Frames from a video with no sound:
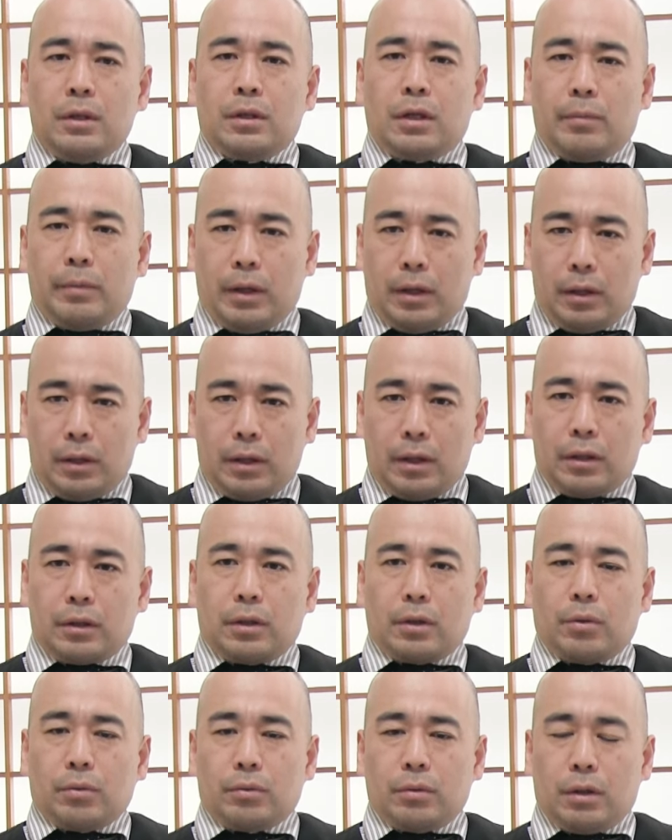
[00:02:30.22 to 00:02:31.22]
ためであっ
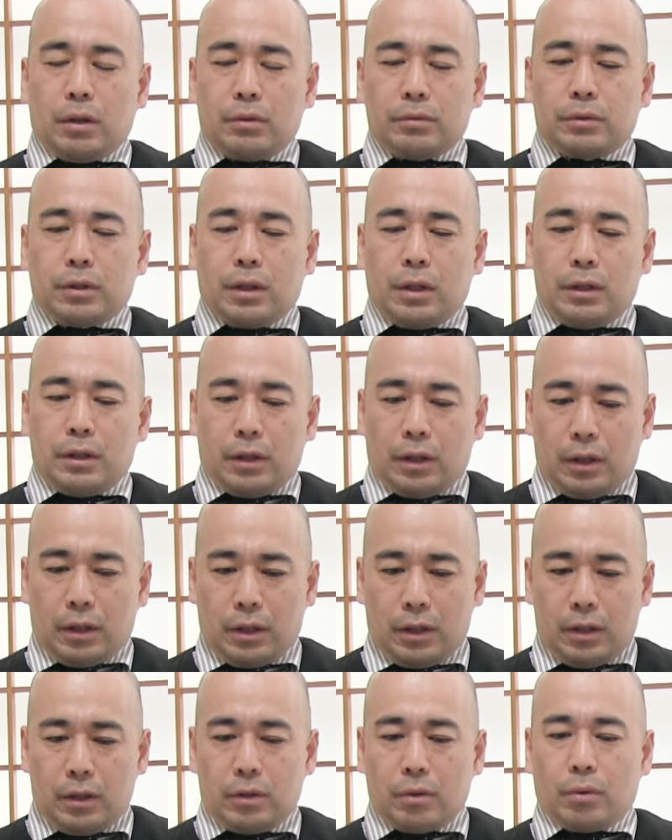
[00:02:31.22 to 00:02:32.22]
たことは疑いな
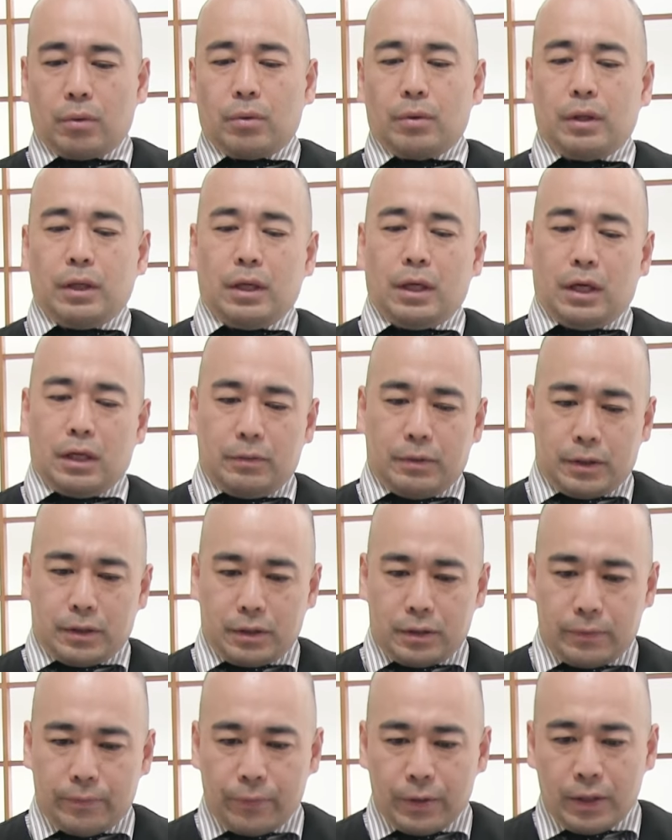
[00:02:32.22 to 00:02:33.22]
いところでありま
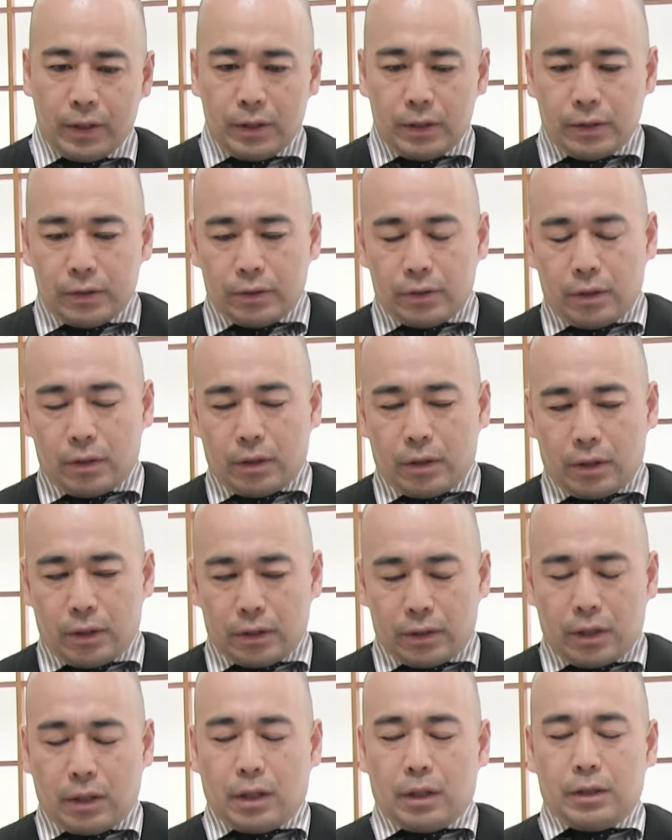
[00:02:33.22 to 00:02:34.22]
す。だか
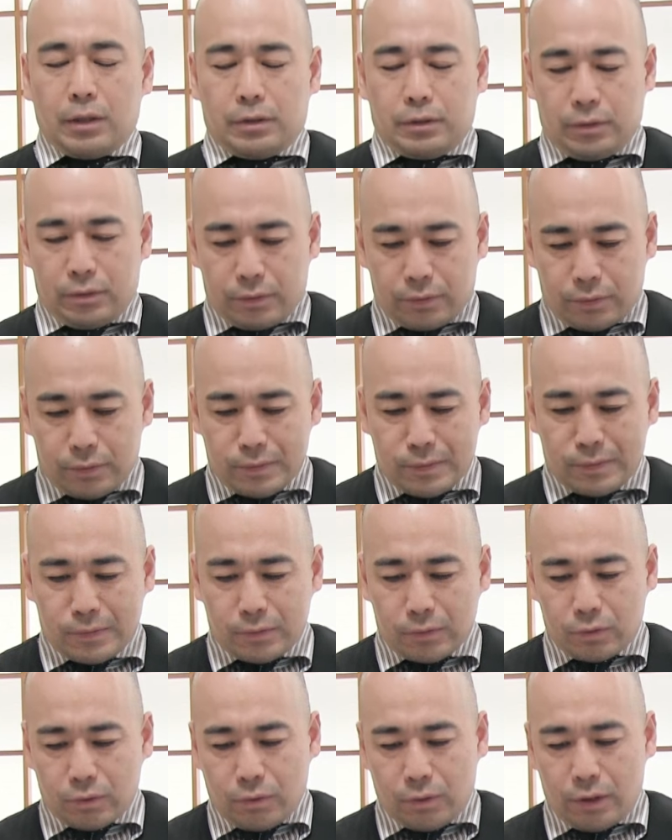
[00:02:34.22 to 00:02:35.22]
ら、だからですよ。
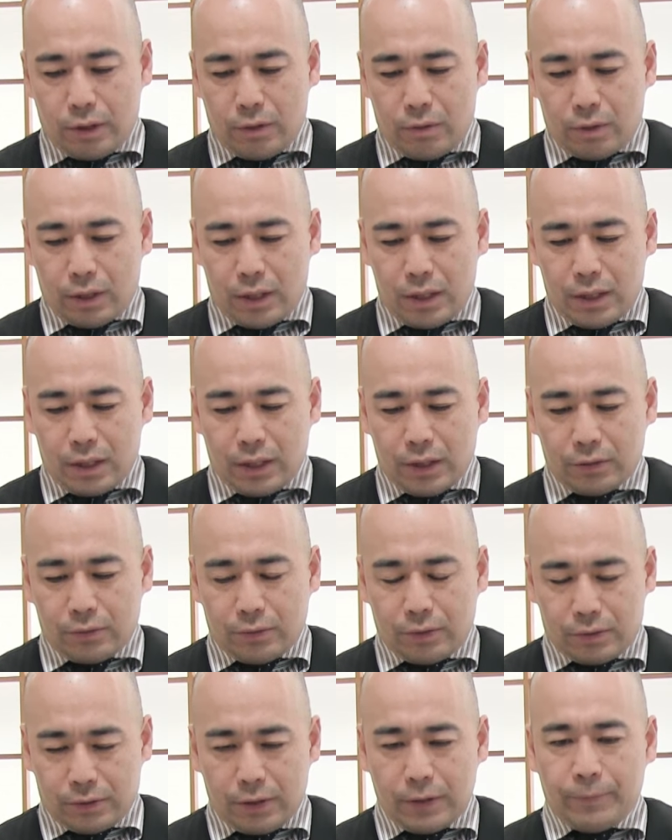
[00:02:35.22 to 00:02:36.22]
それを考える
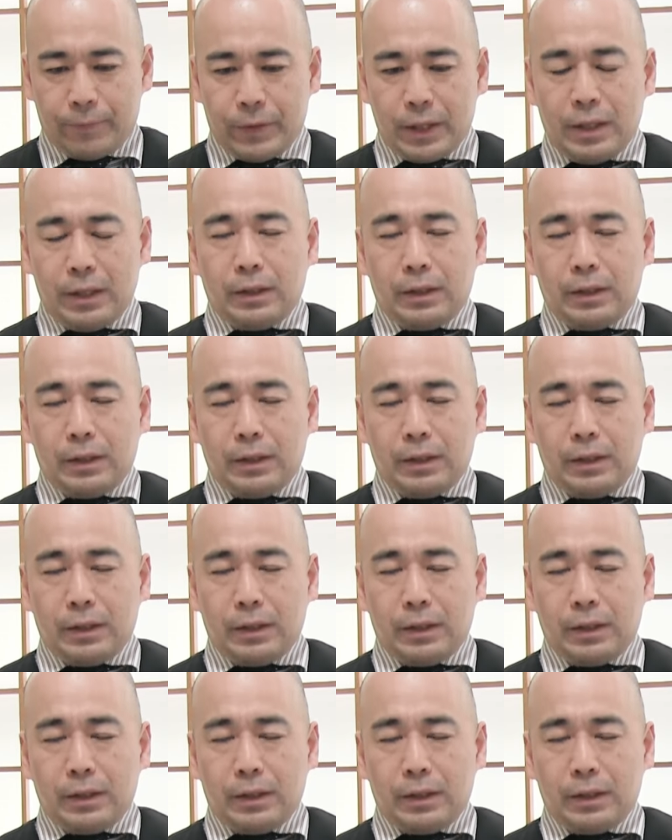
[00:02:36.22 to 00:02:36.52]
とですね、